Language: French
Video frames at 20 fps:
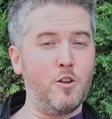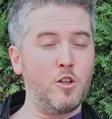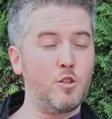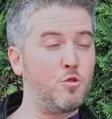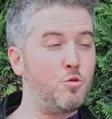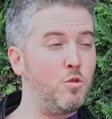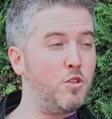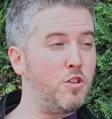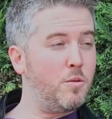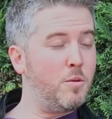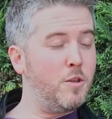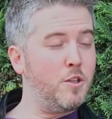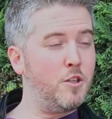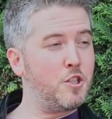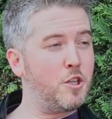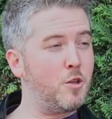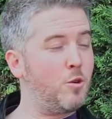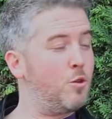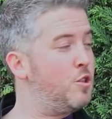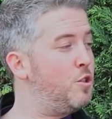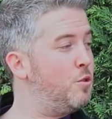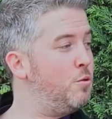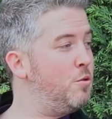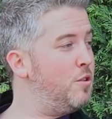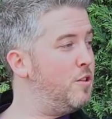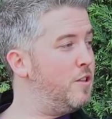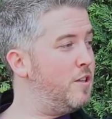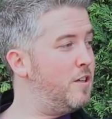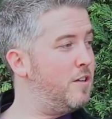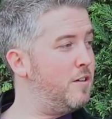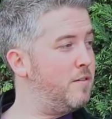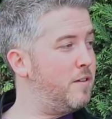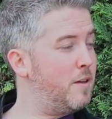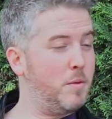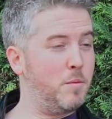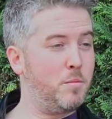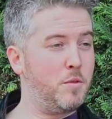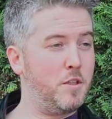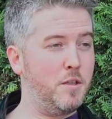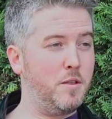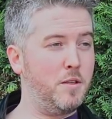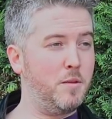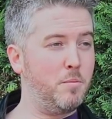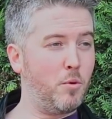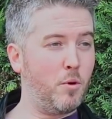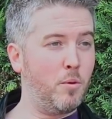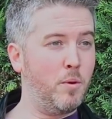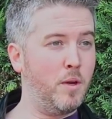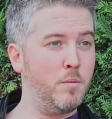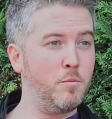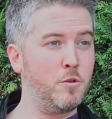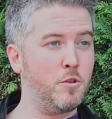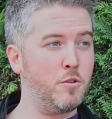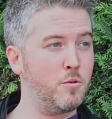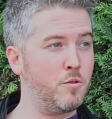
Ensuite, ben, j'ai continué avec mes petits problèmes.